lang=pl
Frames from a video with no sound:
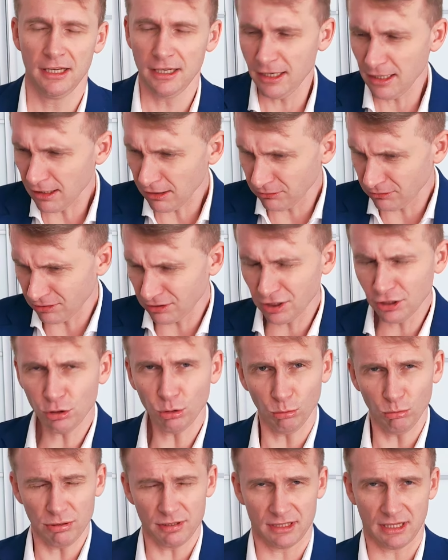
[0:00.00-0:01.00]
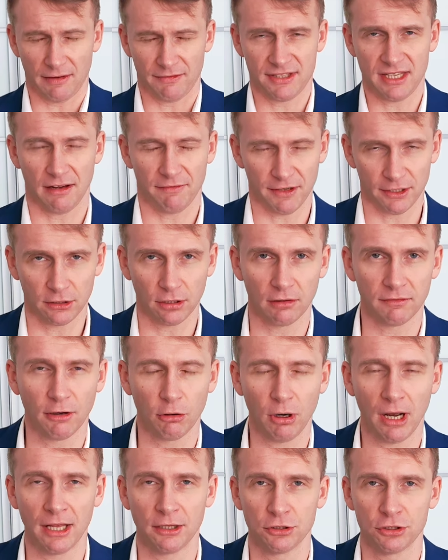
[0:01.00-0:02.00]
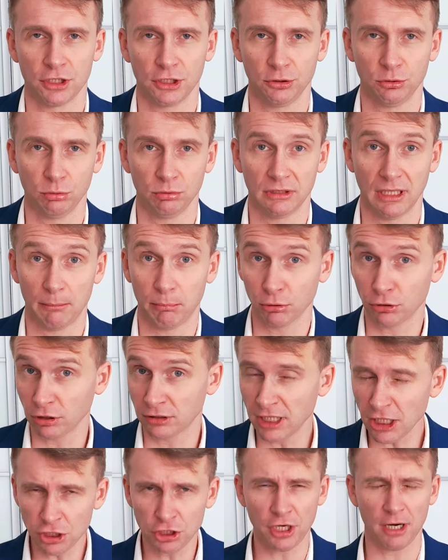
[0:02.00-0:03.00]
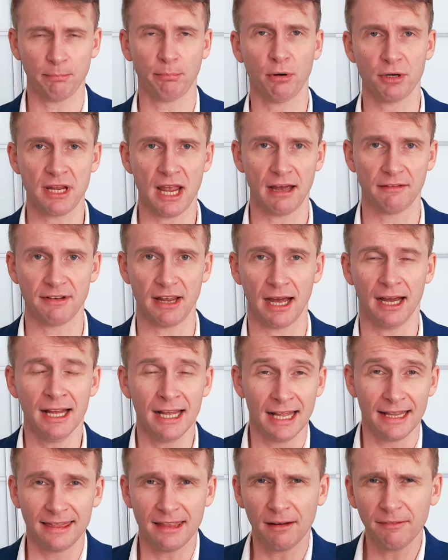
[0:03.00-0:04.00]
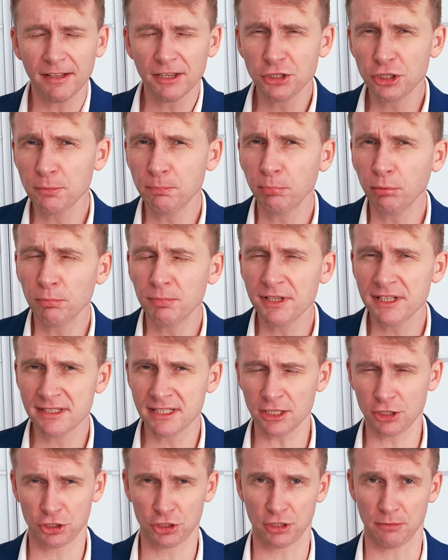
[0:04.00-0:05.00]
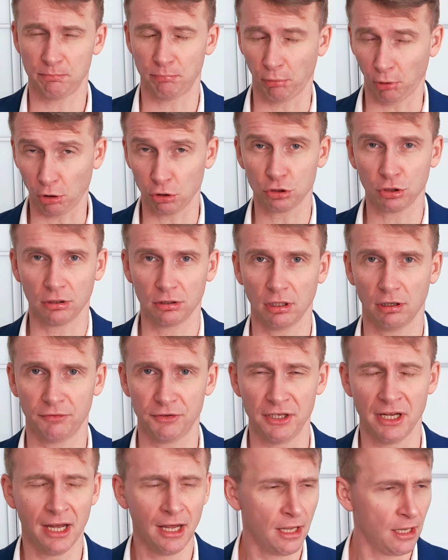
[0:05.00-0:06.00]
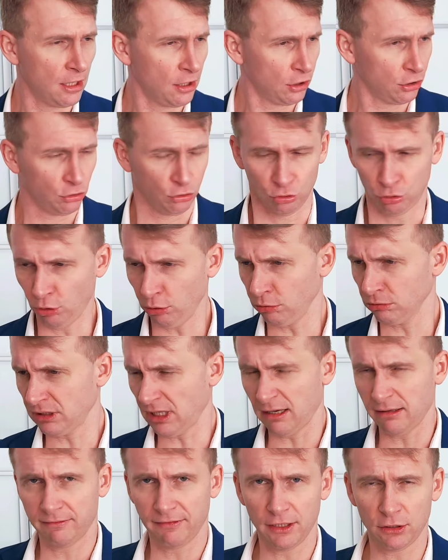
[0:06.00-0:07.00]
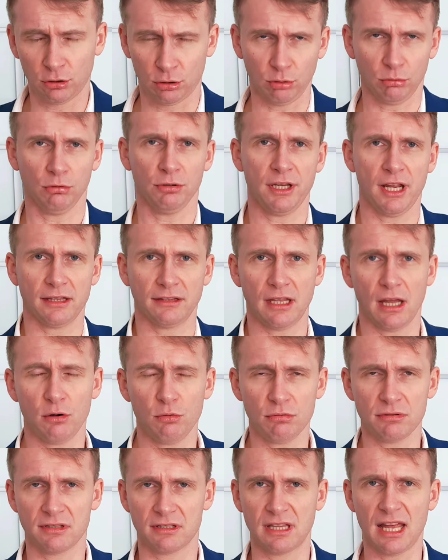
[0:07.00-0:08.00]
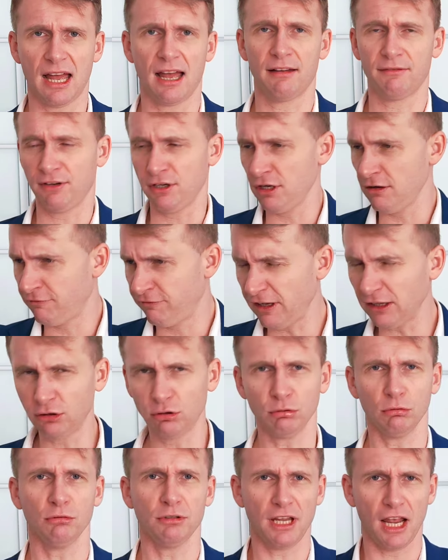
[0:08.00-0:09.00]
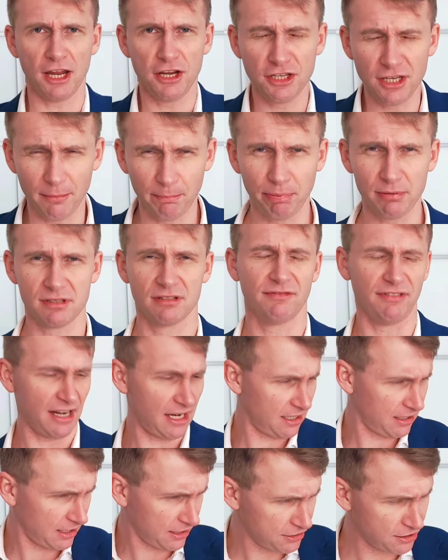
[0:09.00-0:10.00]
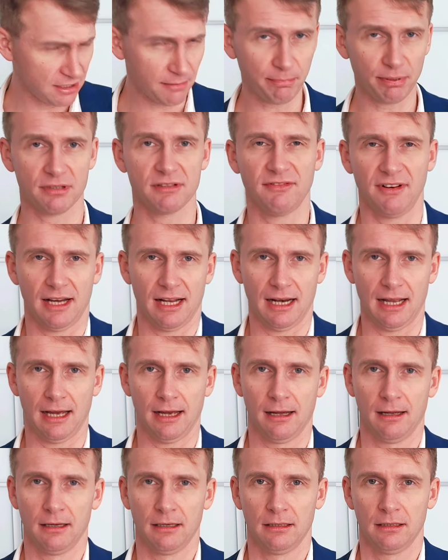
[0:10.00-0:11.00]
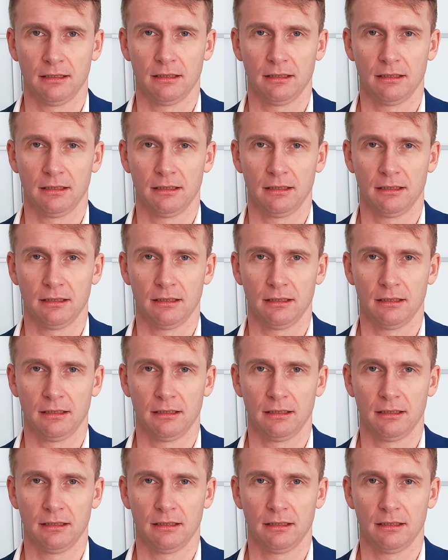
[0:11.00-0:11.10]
Ile to tych ustaw zawetował Andrzej Duda, bo to też się pojawia. Nawet ci publicyści prorządowi Duda wetuje te ustawy i wetuje i nie pozwala, i nie pozwala.